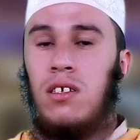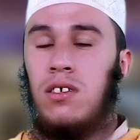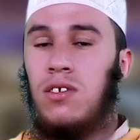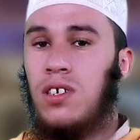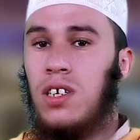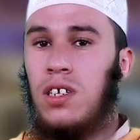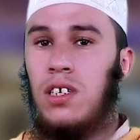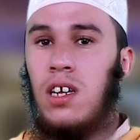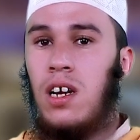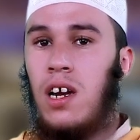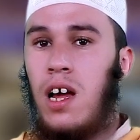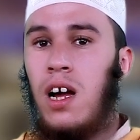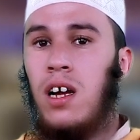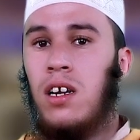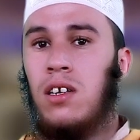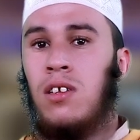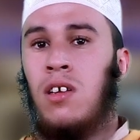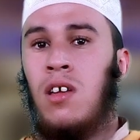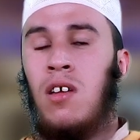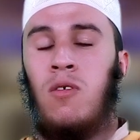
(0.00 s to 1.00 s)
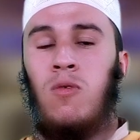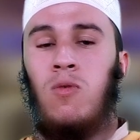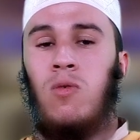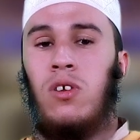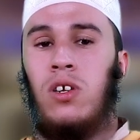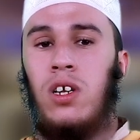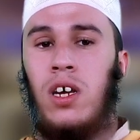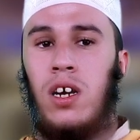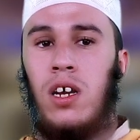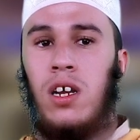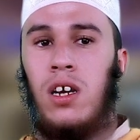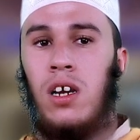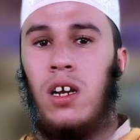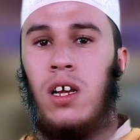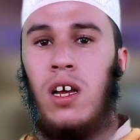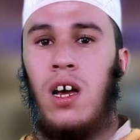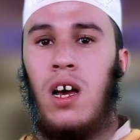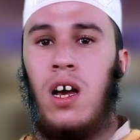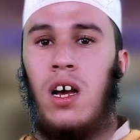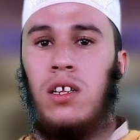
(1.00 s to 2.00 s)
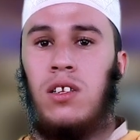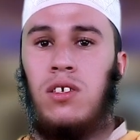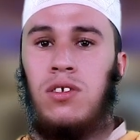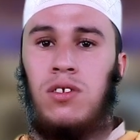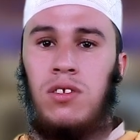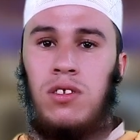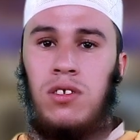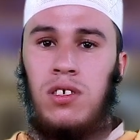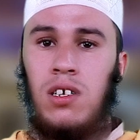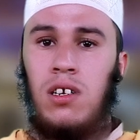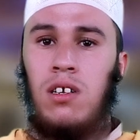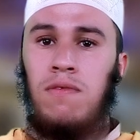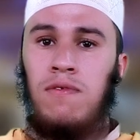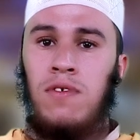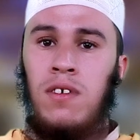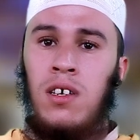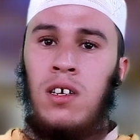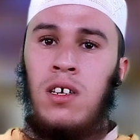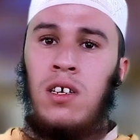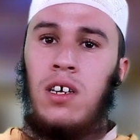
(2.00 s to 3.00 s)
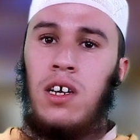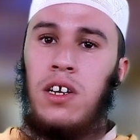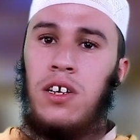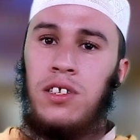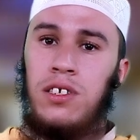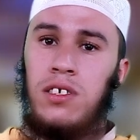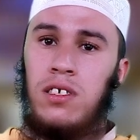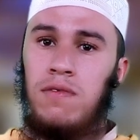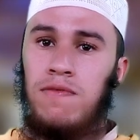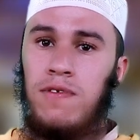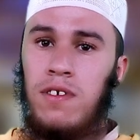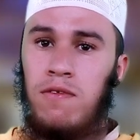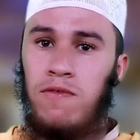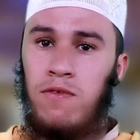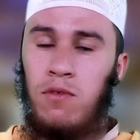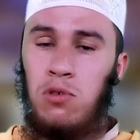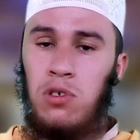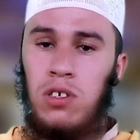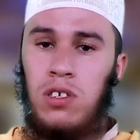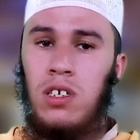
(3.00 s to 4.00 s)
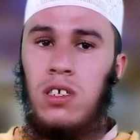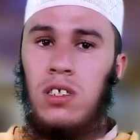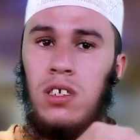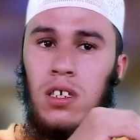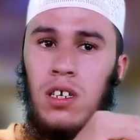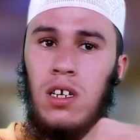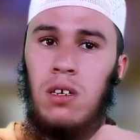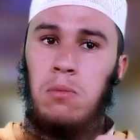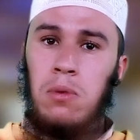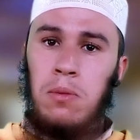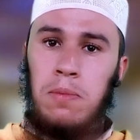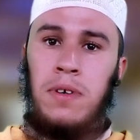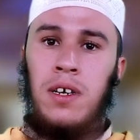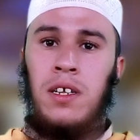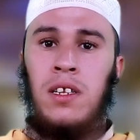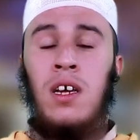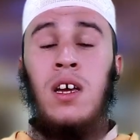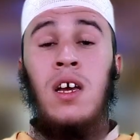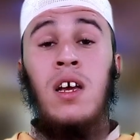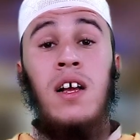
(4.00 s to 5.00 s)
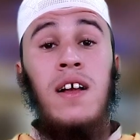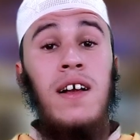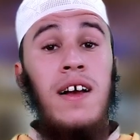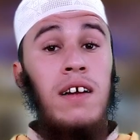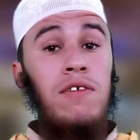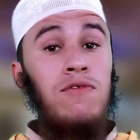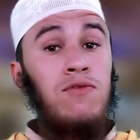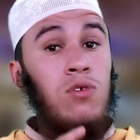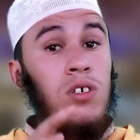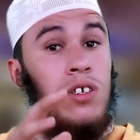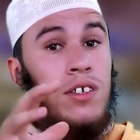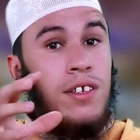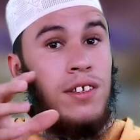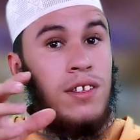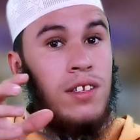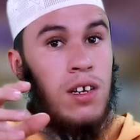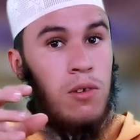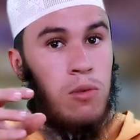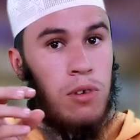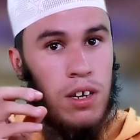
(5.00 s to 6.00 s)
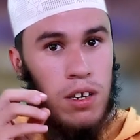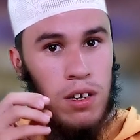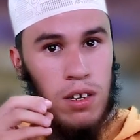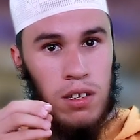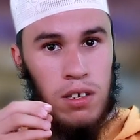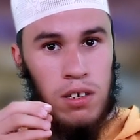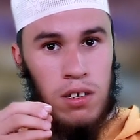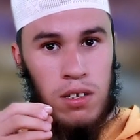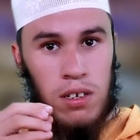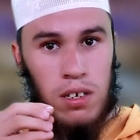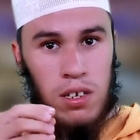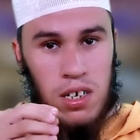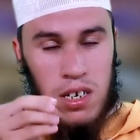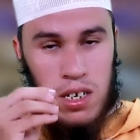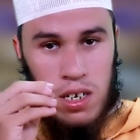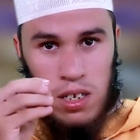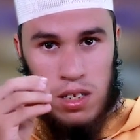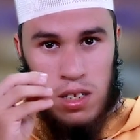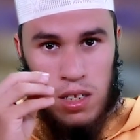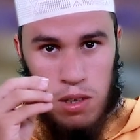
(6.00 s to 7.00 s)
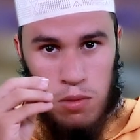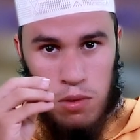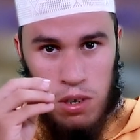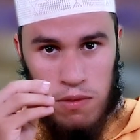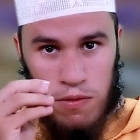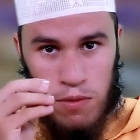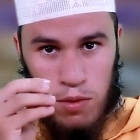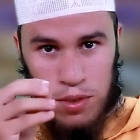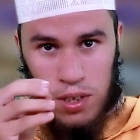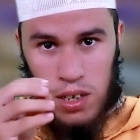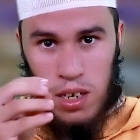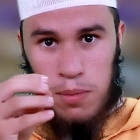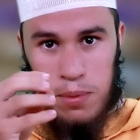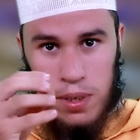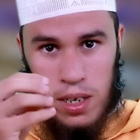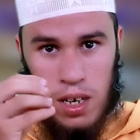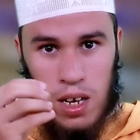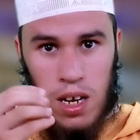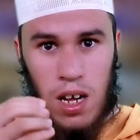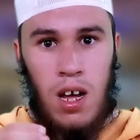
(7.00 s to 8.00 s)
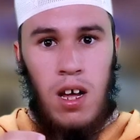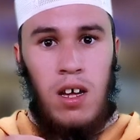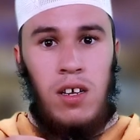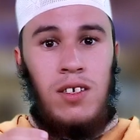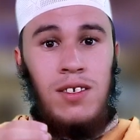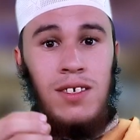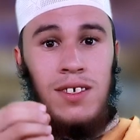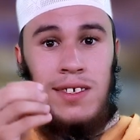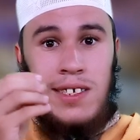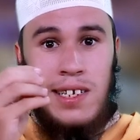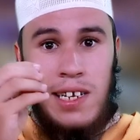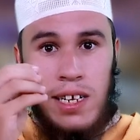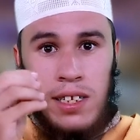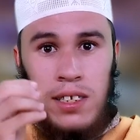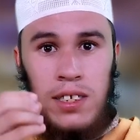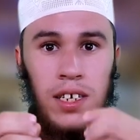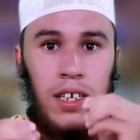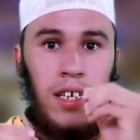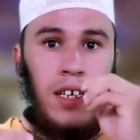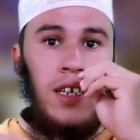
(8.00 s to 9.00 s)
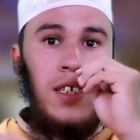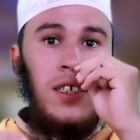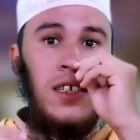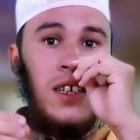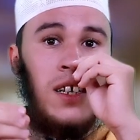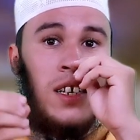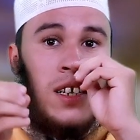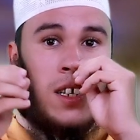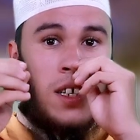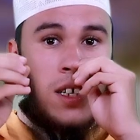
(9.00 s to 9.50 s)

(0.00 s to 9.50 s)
عرسكرن العرض وانا انا القاعده نتسلف يعني داس نفك الفلوس راه دحتني راه من بعد عرفتو ردي التاوي ردي التاوي الفلوس غلب بانكا سلان تيريت